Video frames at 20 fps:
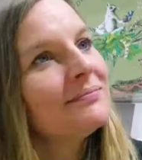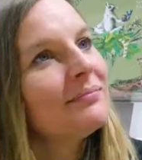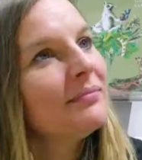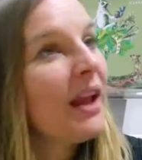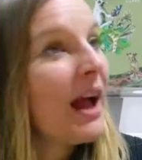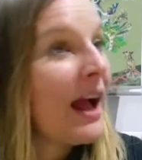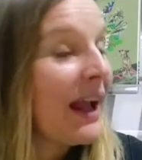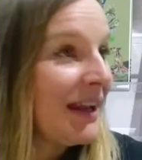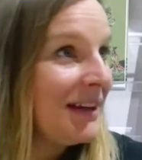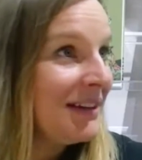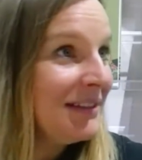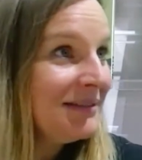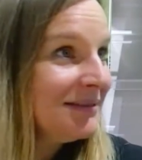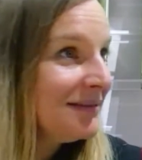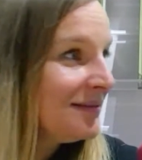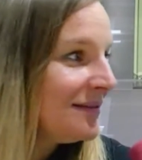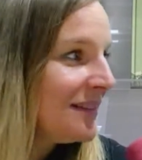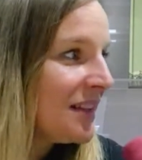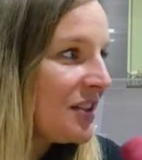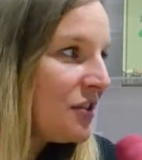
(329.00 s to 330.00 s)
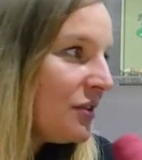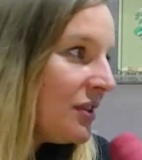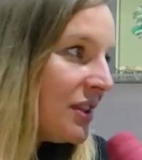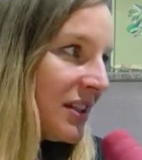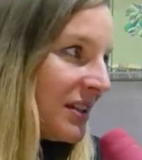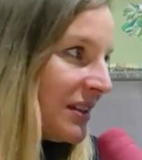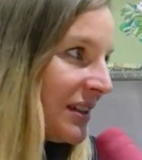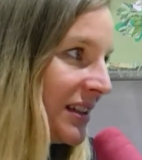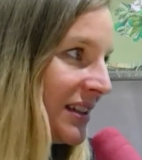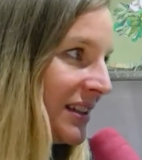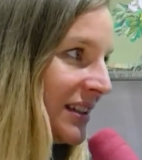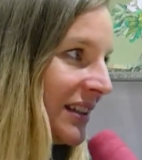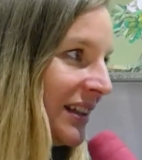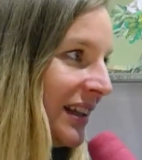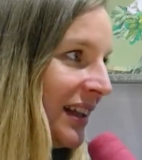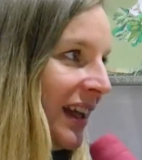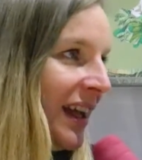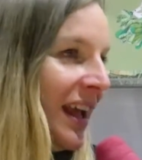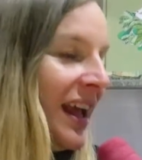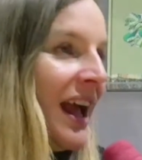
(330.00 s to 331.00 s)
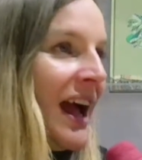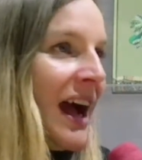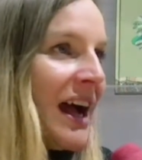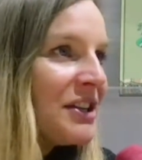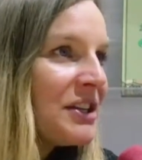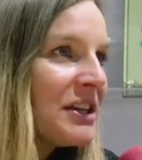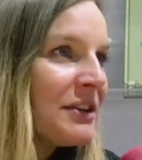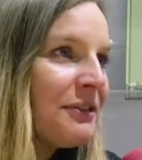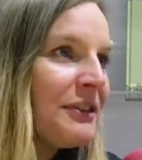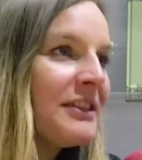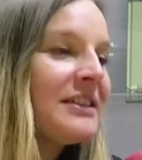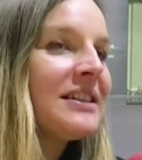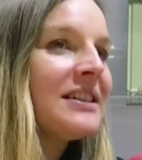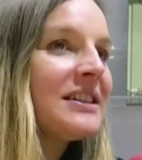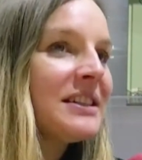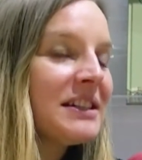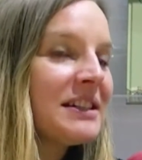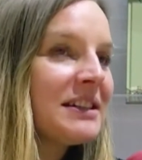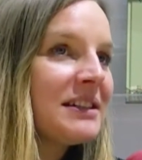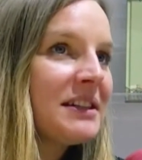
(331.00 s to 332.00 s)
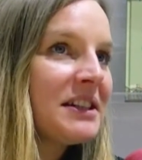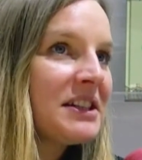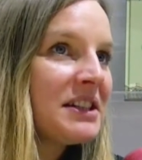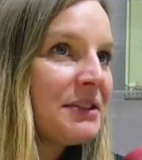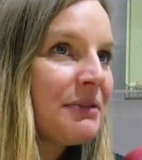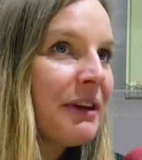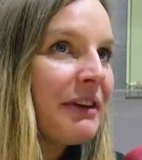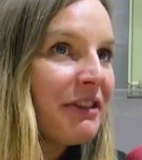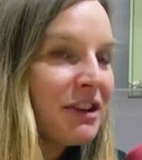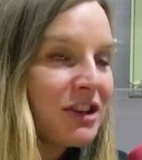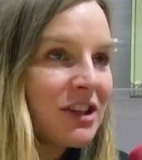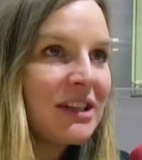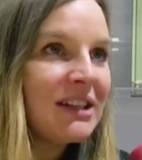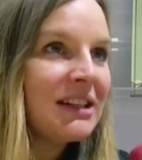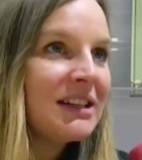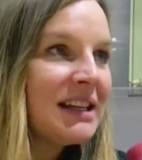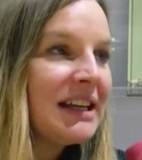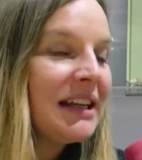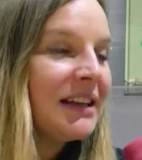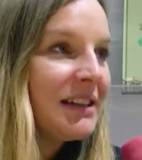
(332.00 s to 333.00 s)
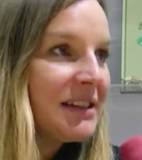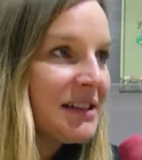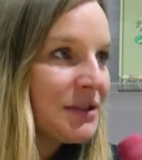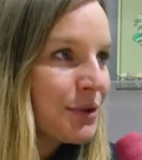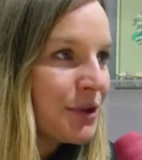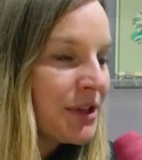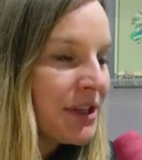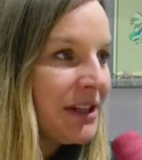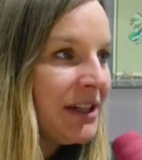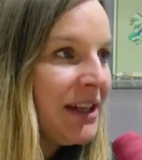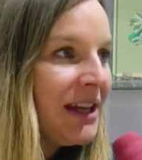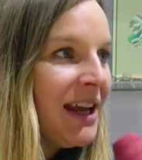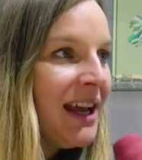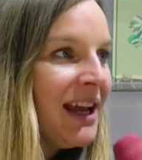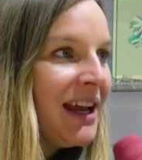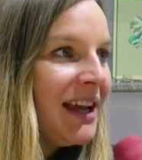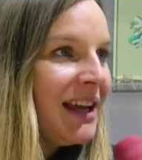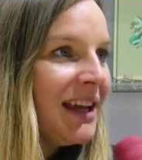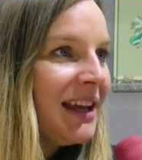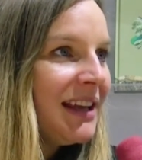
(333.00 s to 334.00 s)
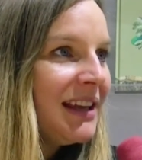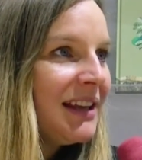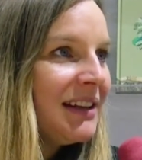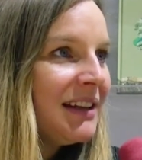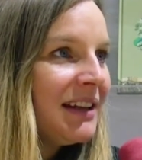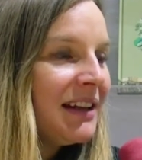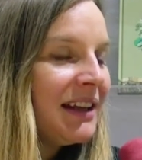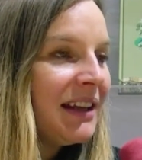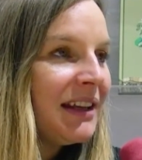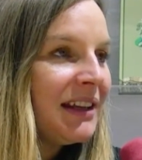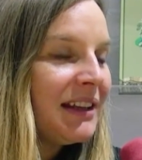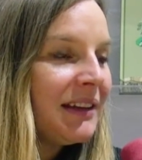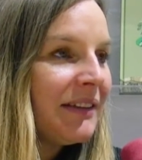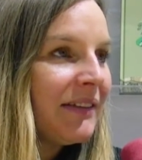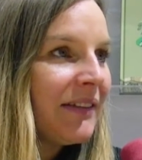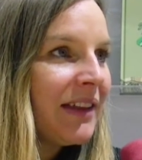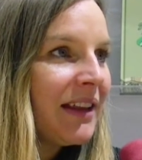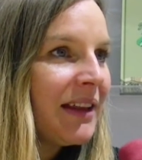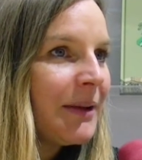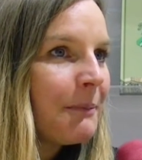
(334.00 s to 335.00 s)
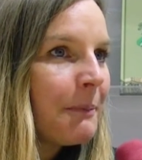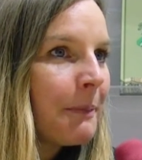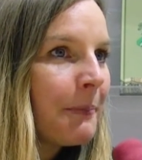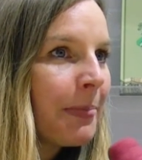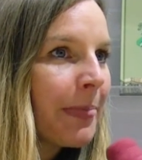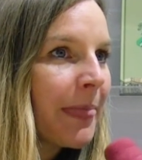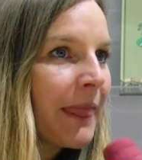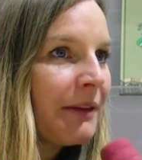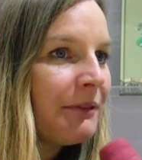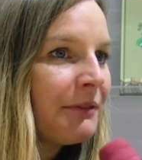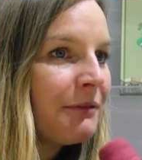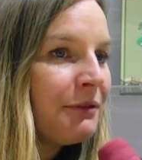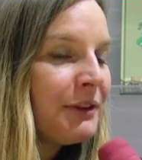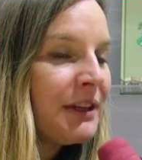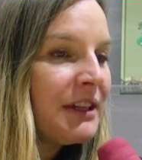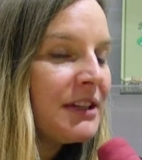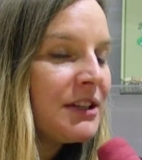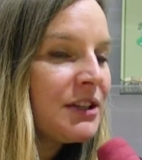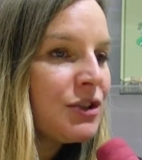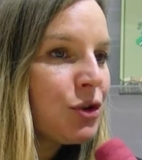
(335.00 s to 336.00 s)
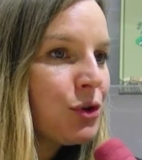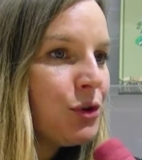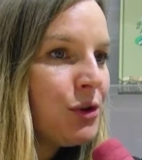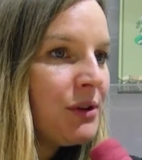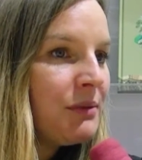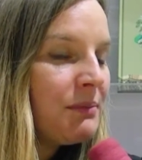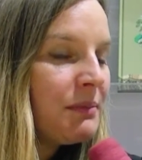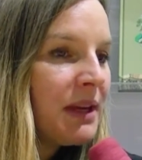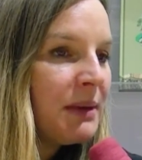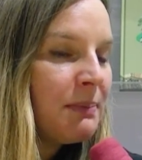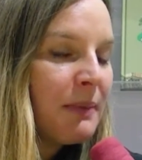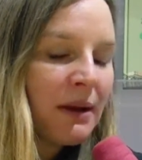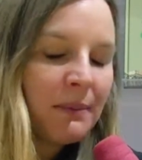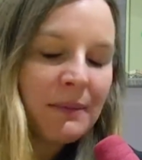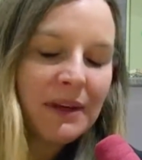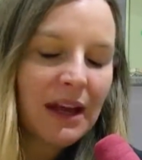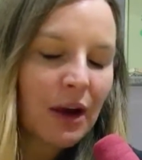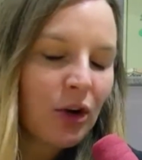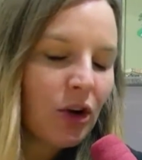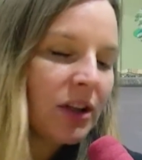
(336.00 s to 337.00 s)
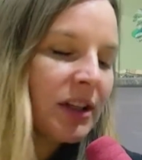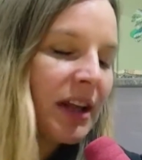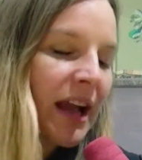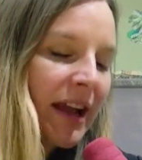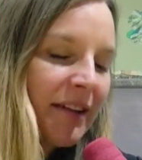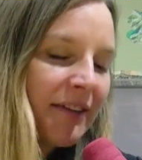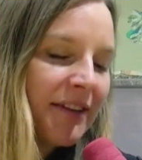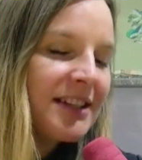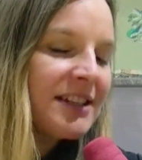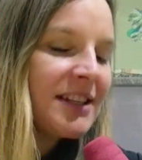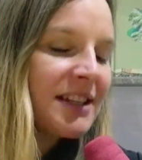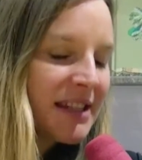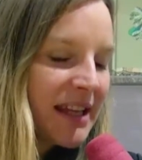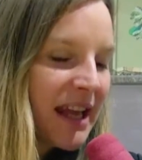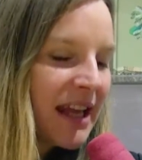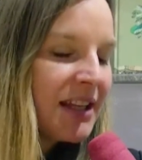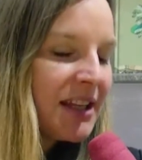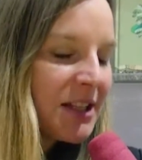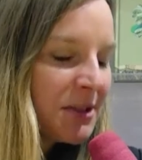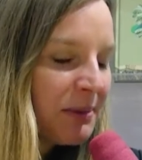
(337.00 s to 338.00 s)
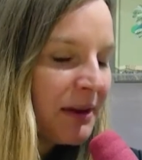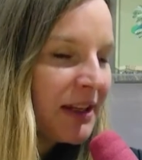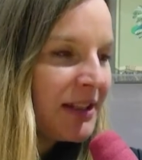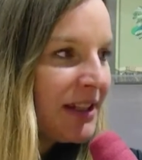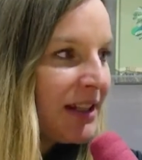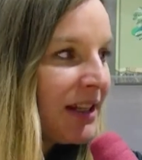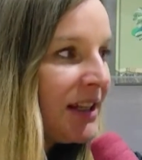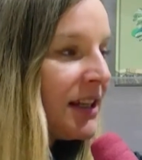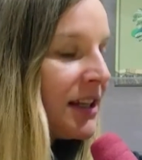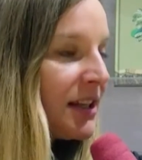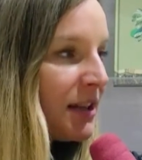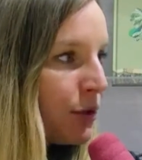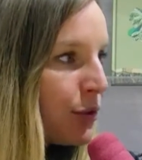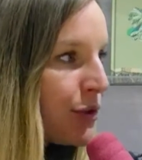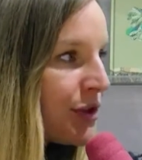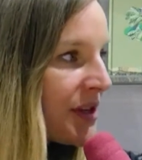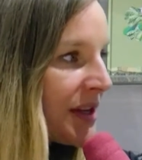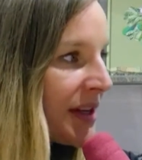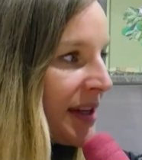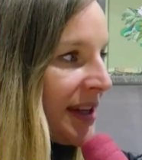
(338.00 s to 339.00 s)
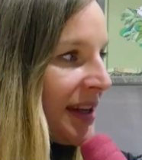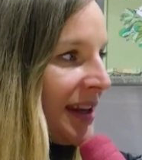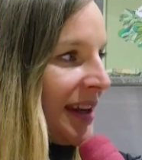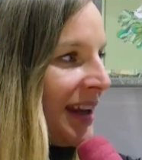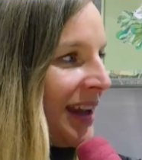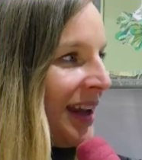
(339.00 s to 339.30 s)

Nein, natürlich nicht. Also ich finde, das sind zwei verschiedene Dinge. So, ne? Ich finde es schön, ich mache mich auch teilweise sehr despektierlich lustig